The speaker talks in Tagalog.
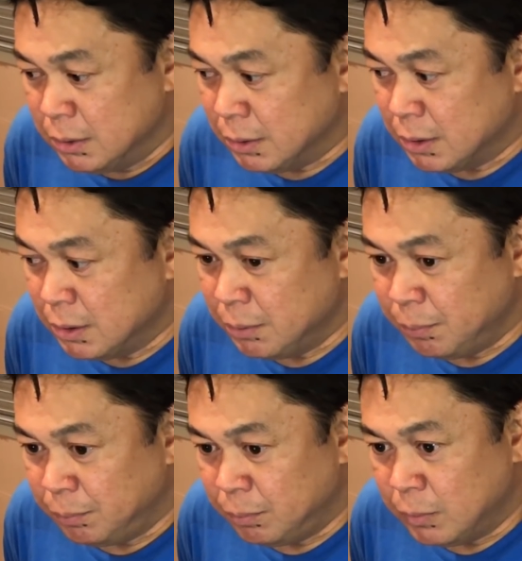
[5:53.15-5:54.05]
Pero ano
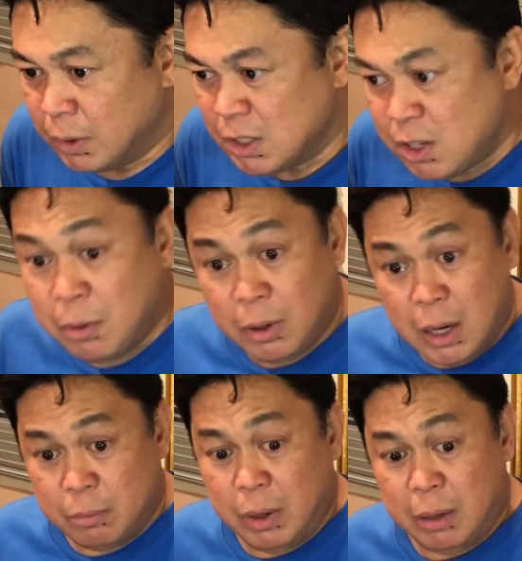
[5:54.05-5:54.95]
pong masasabi? Kasi may,
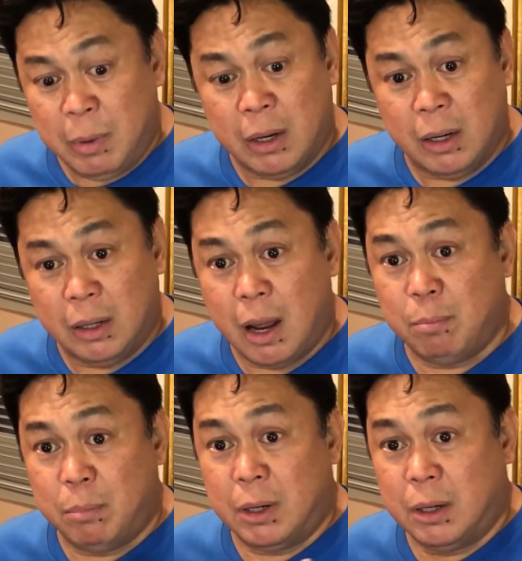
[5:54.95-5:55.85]
may, may
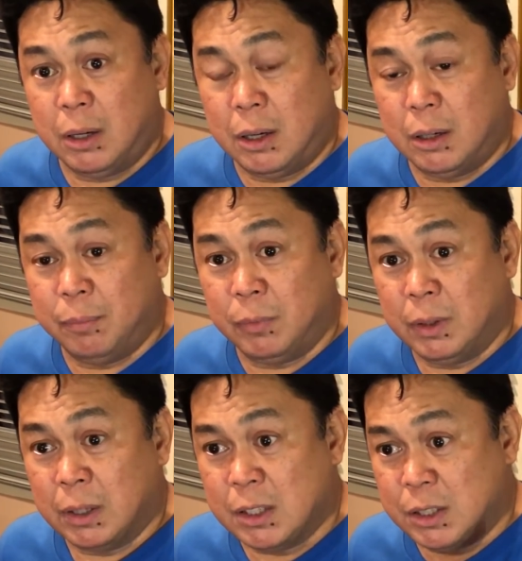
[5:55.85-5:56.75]
number,
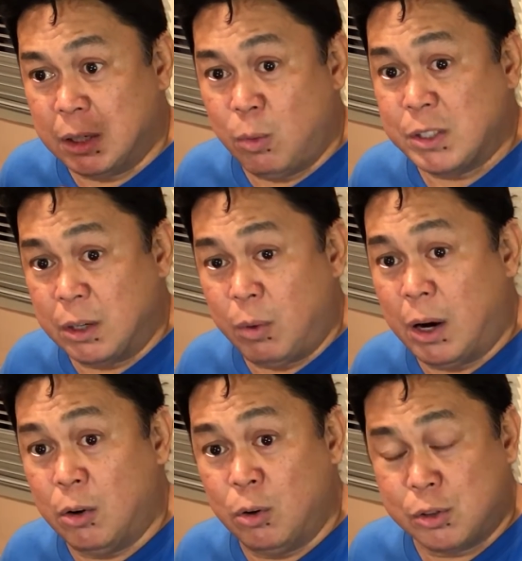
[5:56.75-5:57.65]
kasi Ka- once in a
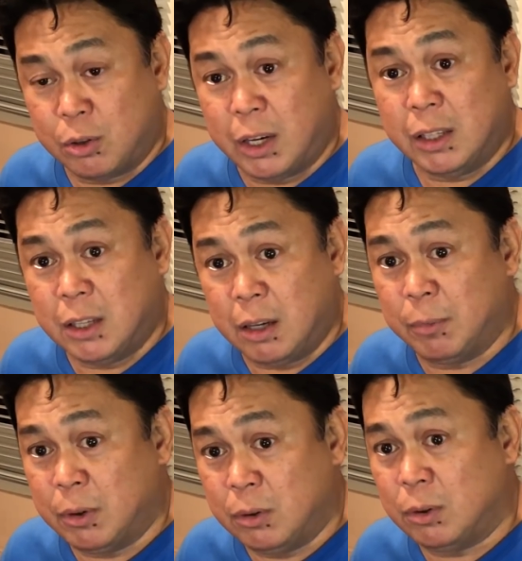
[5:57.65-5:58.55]
while, I also greet him.
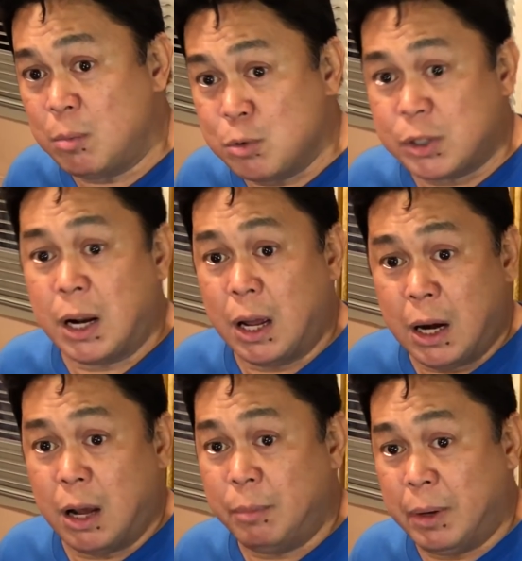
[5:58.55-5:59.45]
Oh, mm-hmm. Kamusta na
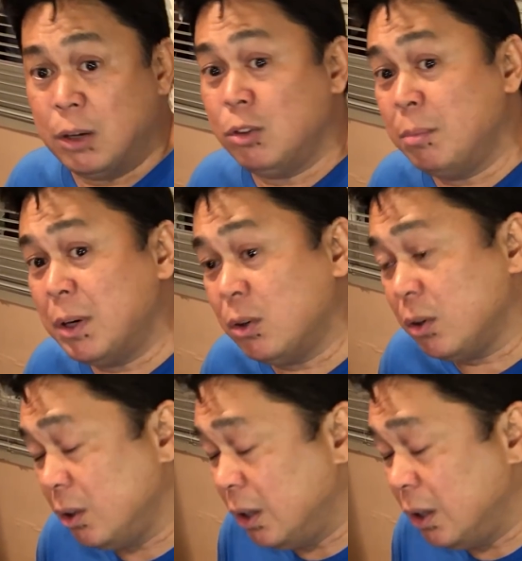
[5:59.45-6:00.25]
anak? May gano'n naman noon.